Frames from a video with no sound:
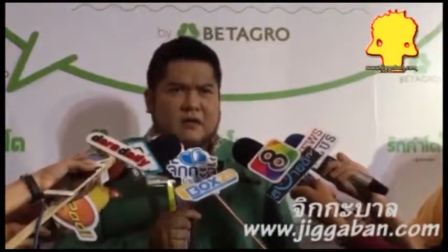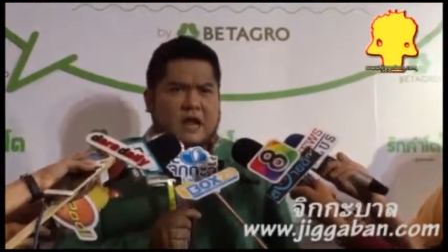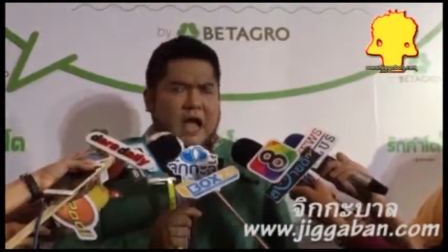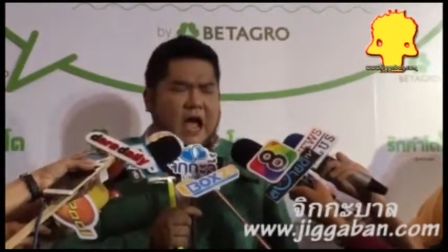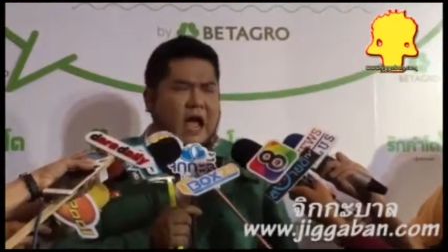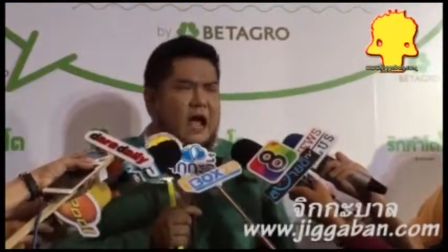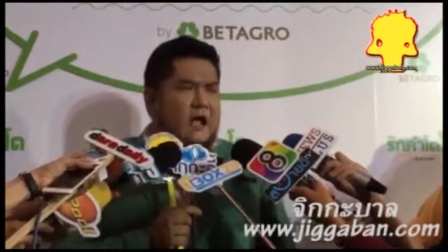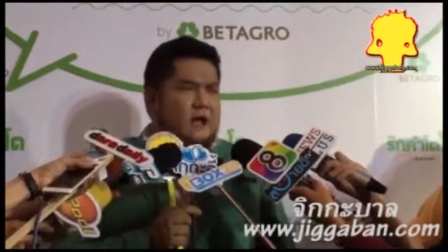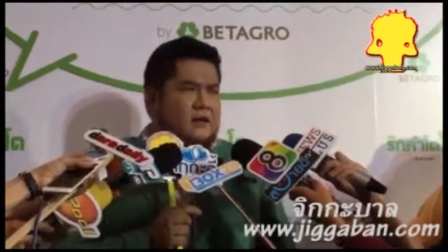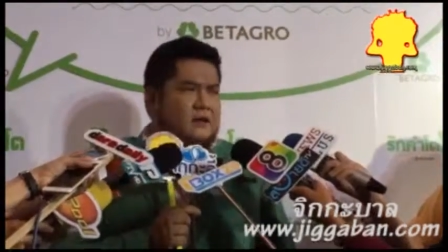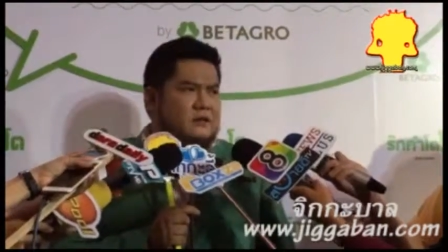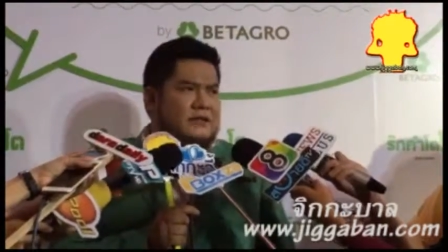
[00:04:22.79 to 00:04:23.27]

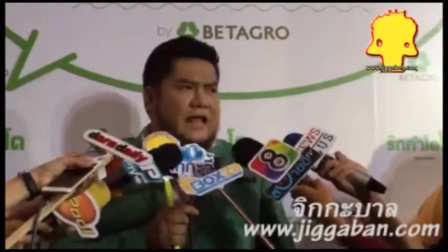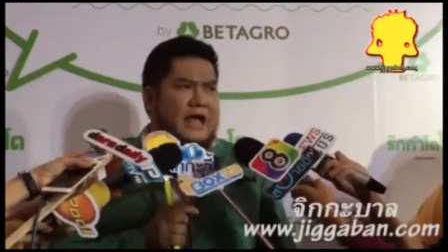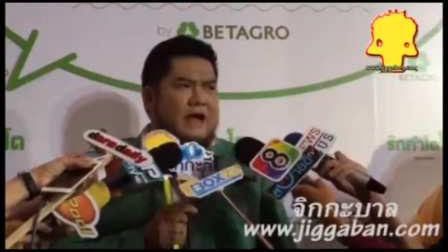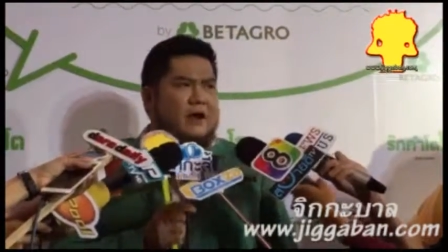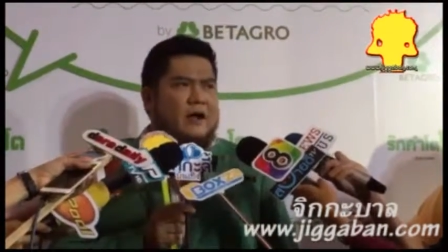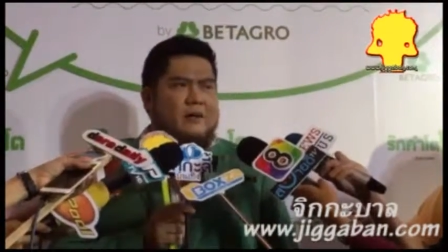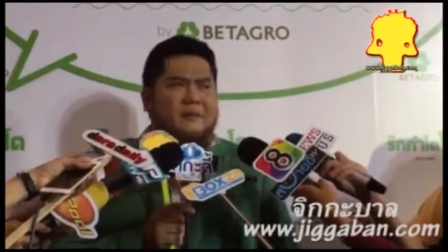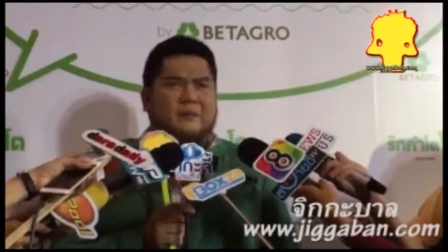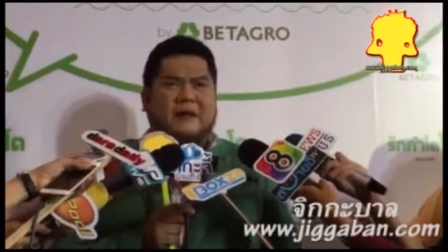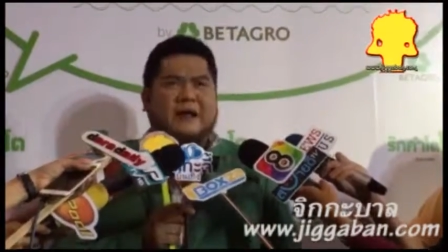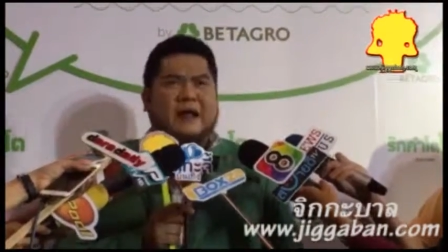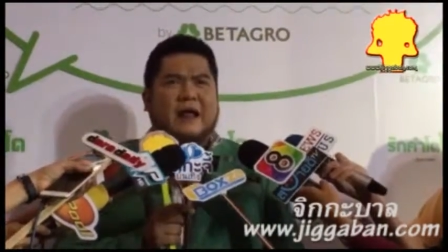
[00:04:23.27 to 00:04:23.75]
นะ แต่
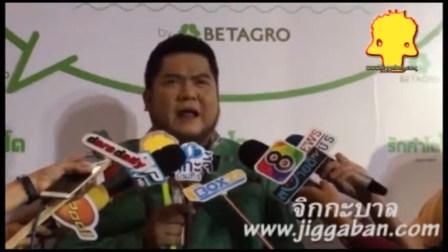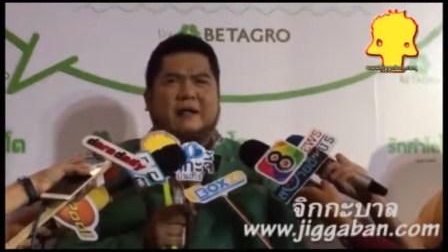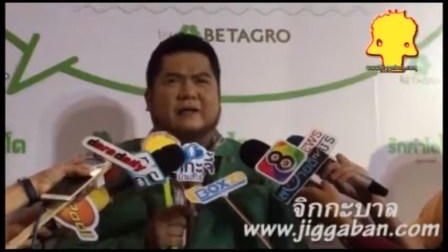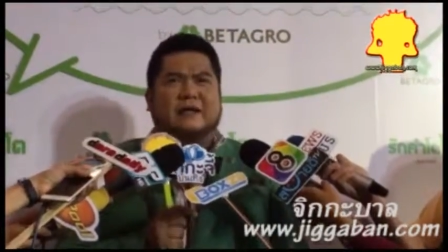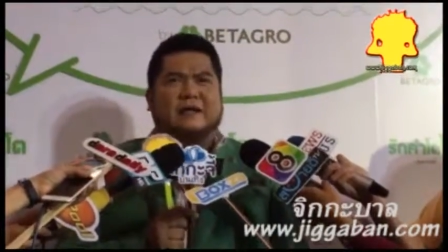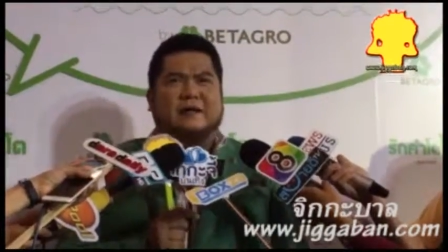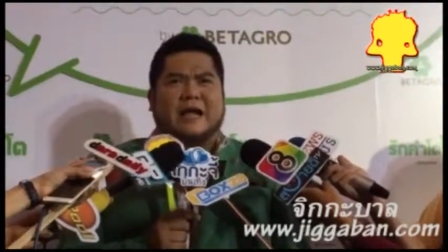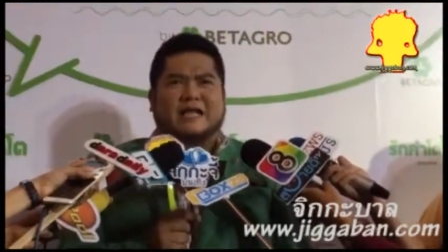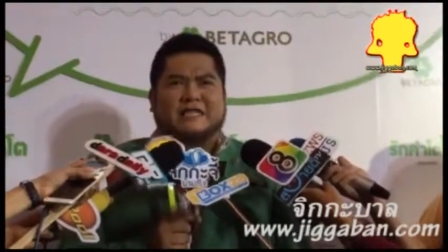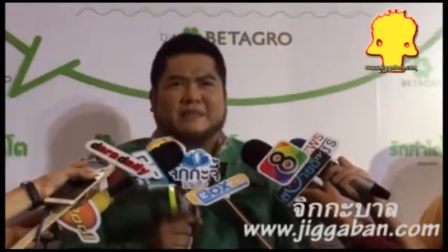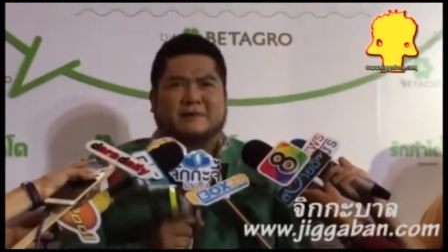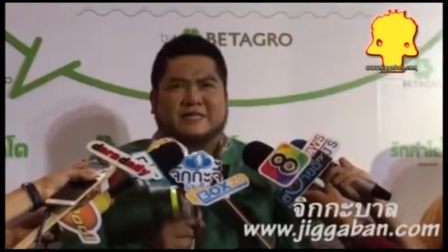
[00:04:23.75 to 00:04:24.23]
มัน
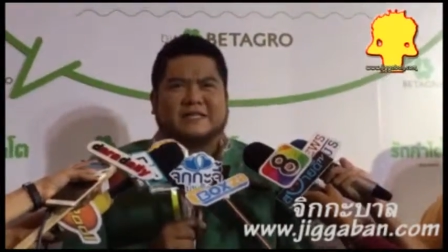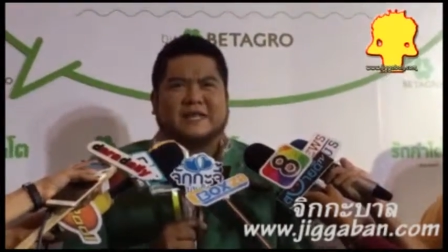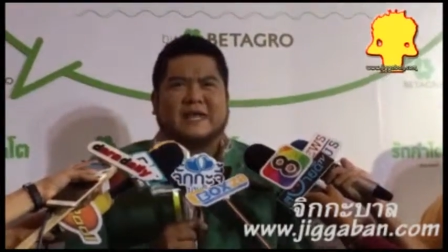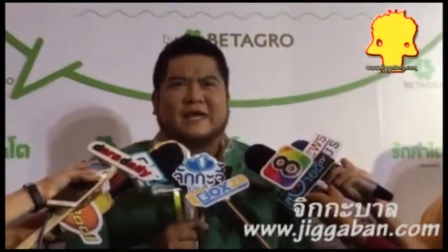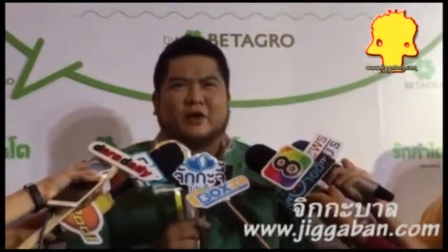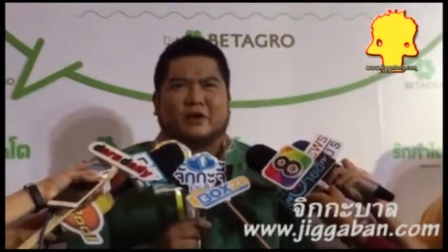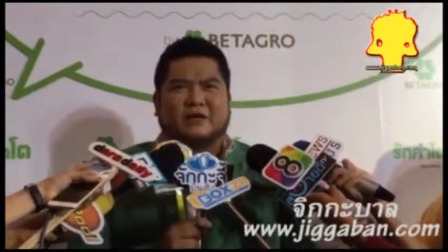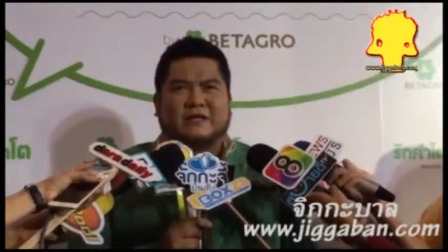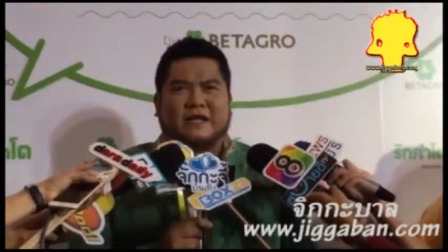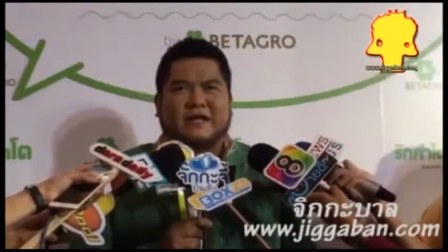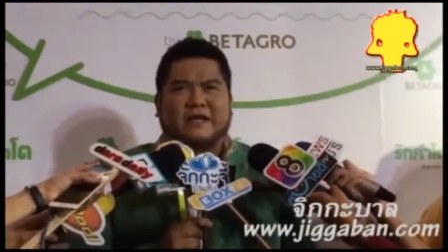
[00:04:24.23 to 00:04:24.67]
อาจจะไม่ใช่รถ